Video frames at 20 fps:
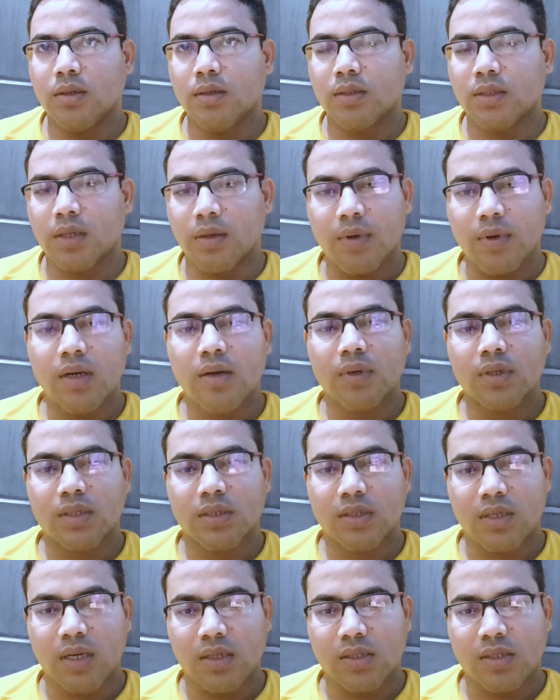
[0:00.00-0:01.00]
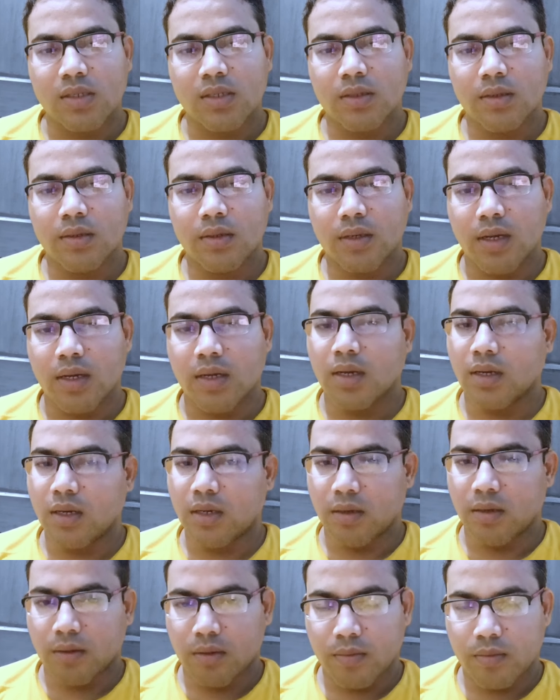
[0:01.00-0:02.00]
সেভেন্টি পার্সেন্ট চান্স আছে কে কে আরের
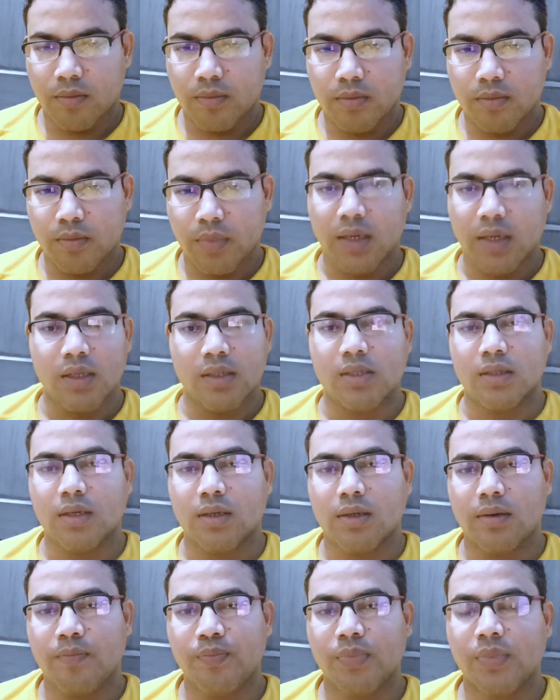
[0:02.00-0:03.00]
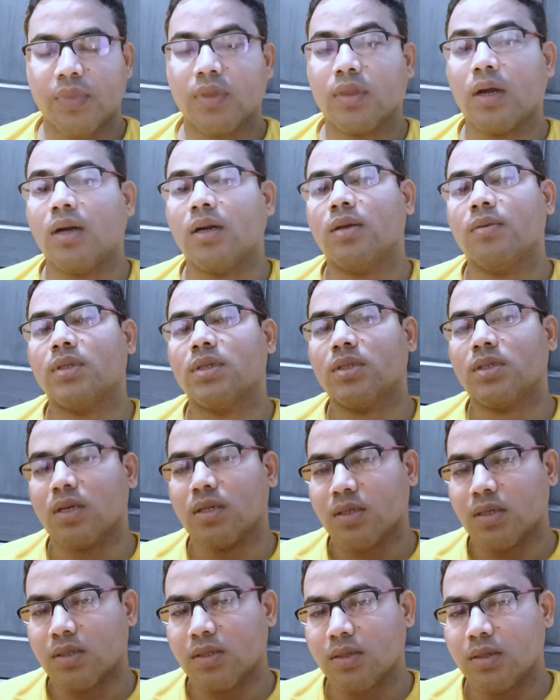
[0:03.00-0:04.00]
ফাইনাল জেতার থার্টি পার্সেন্ট চান্স
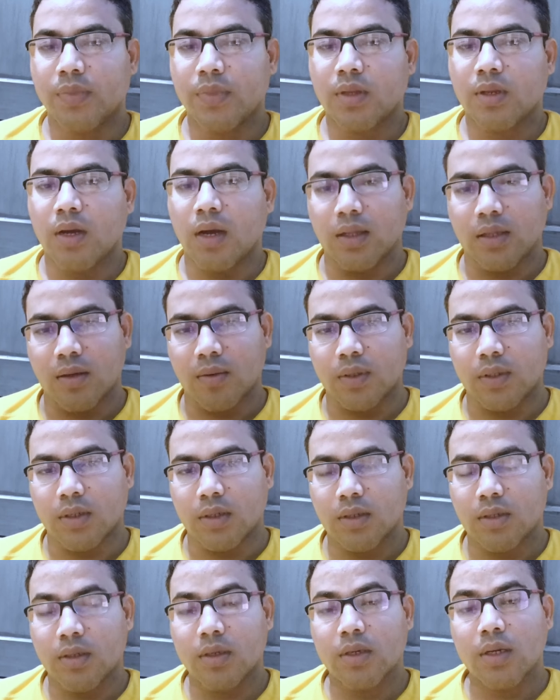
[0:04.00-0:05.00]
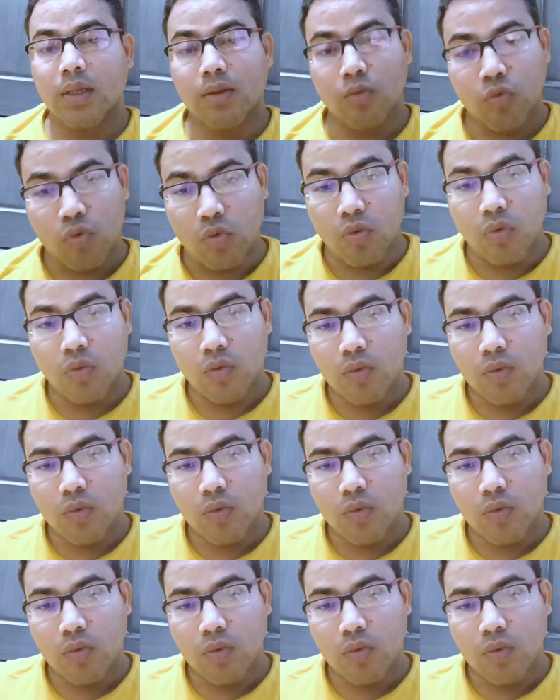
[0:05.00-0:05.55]
আছে হায়দ্রাবাদের কিন্তু